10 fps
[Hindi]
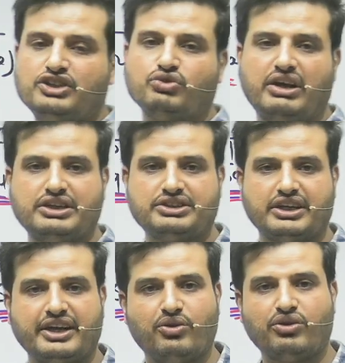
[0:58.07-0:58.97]
वाली
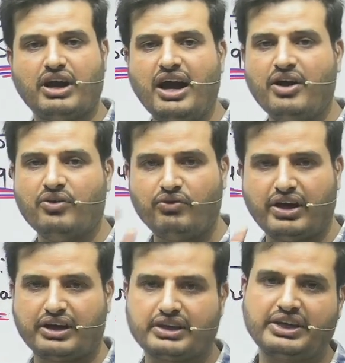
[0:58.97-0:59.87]
संख्याओं का वर्ग
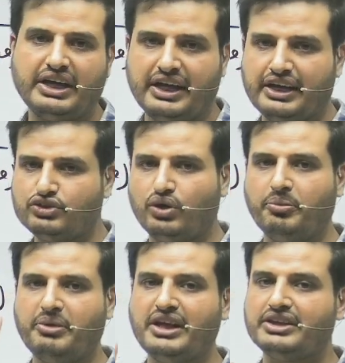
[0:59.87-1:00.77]
ठीक है इसको हमने
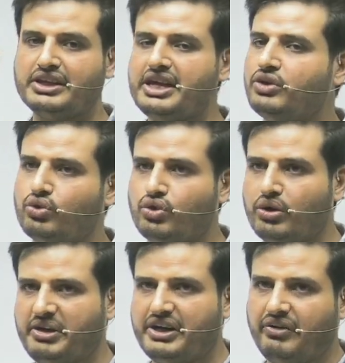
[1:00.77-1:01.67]
तीन टुकड़ों में
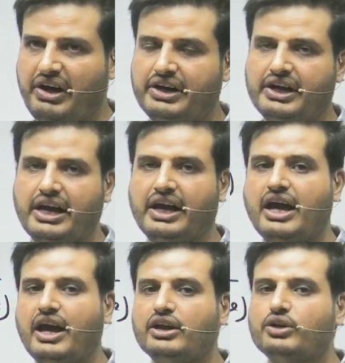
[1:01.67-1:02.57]
डिवाइड किया है
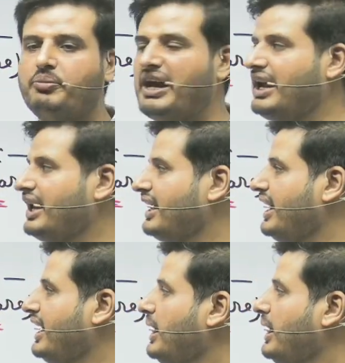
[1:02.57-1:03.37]
तो पहला क्या है